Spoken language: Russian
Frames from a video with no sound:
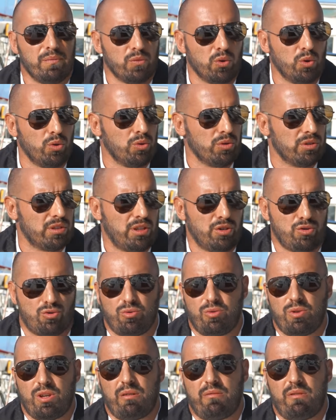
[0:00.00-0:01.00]
Но ну,
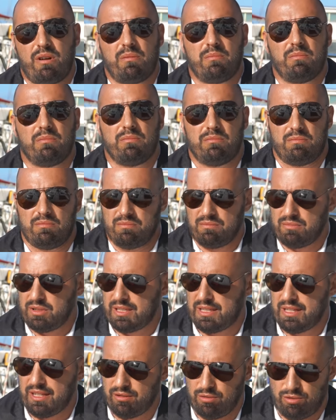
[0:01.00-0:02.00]
скажу я вам
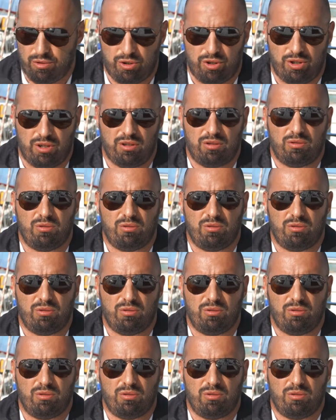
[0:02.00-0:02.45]
следующее.